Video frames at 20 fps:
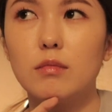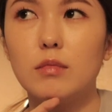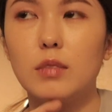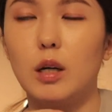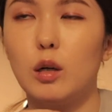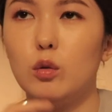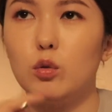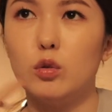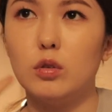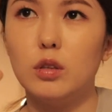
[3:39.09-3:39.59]
然
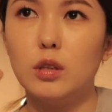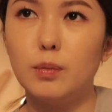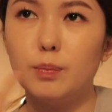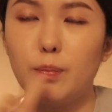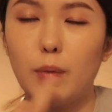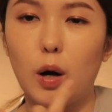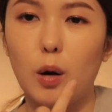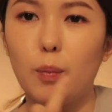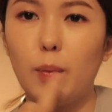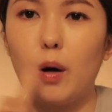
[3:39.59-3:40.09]
后就是
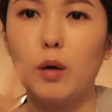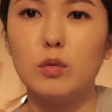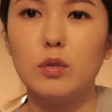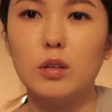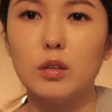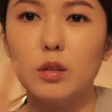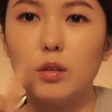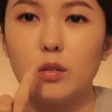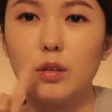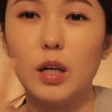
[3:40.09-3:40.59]
薄薄
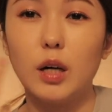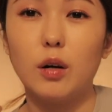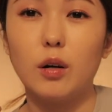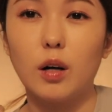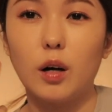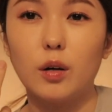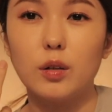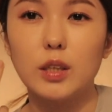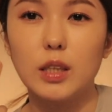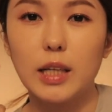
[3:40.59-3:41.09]
的那种药
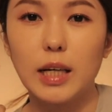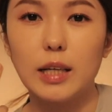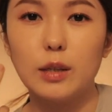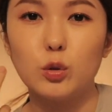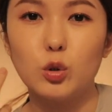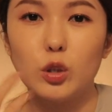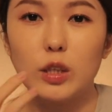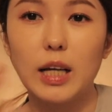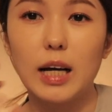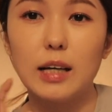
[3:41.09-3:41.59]
膏的感
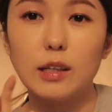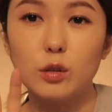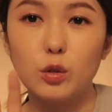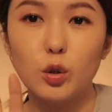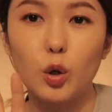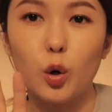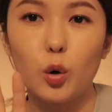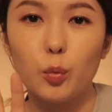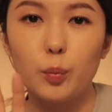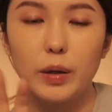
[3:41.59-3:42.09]
觉，但它是
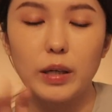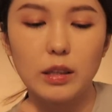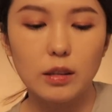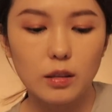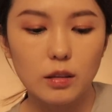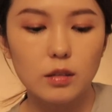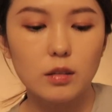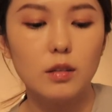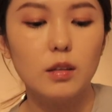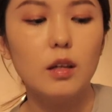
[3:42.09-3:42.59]
透明
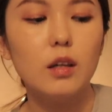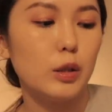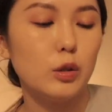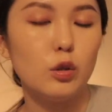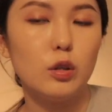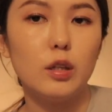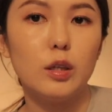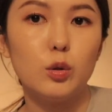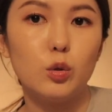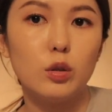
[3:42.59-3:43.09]
的。曼
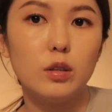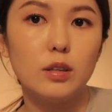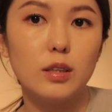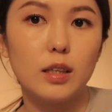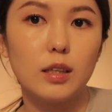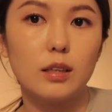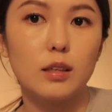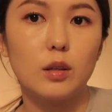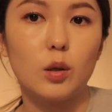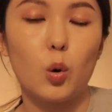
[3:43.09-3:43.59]
秀雷敦
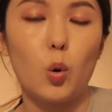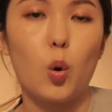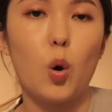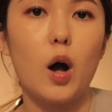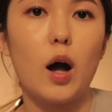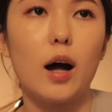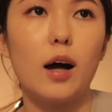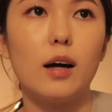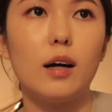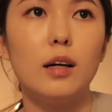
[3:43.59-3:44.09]
这个的
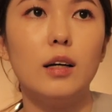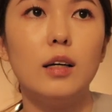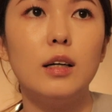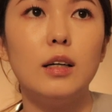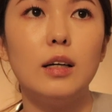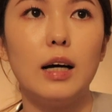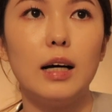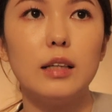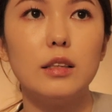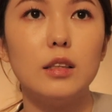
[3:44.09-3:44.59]
话，
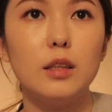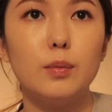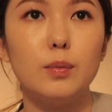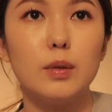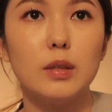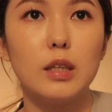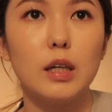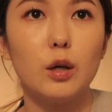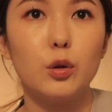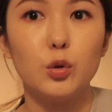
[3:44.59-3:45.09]
它是
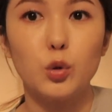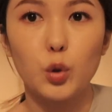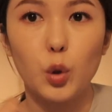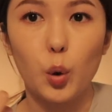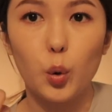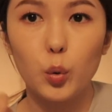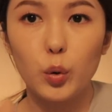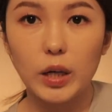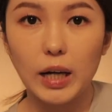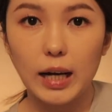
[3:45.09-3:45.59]
比较
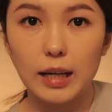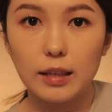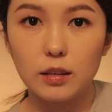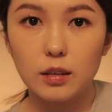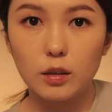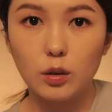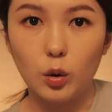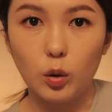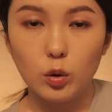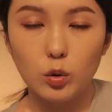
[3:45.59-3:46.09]
油感
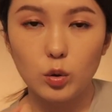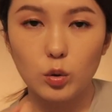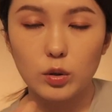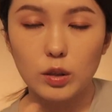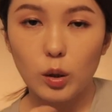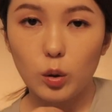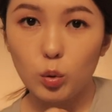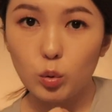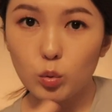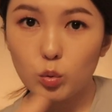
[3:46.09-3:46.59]
的，有一种
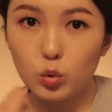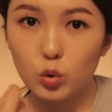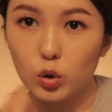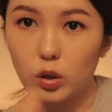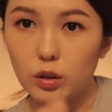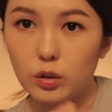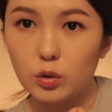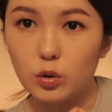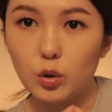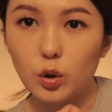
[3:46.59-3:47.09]
叫护
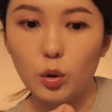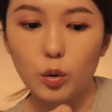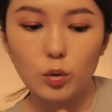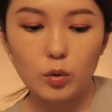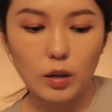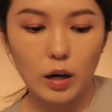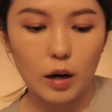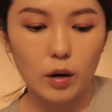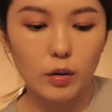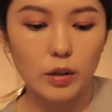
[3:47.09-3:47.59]
唇油，
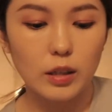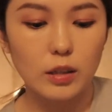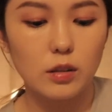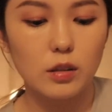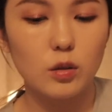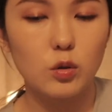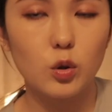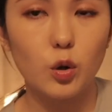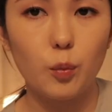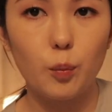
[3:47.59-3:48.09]
然后也
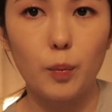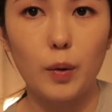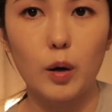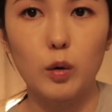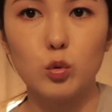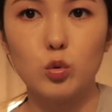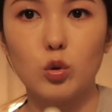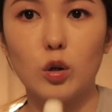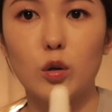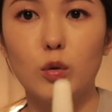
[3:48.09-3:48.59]
是这种
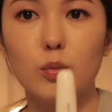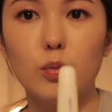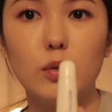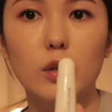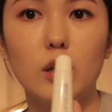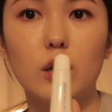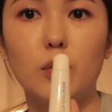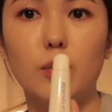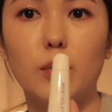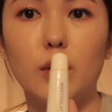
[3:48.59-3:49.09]
包装，我不知
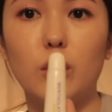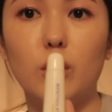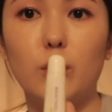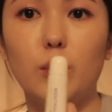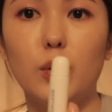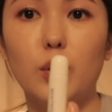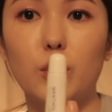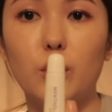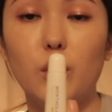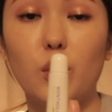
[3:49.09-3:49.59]
道你们有
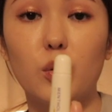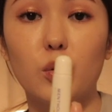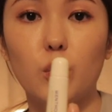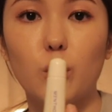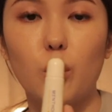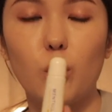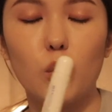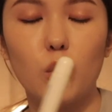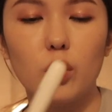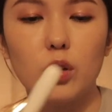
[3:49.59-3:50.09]
没有用
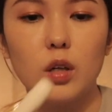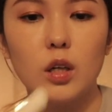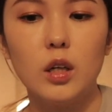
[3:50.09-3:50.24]
过，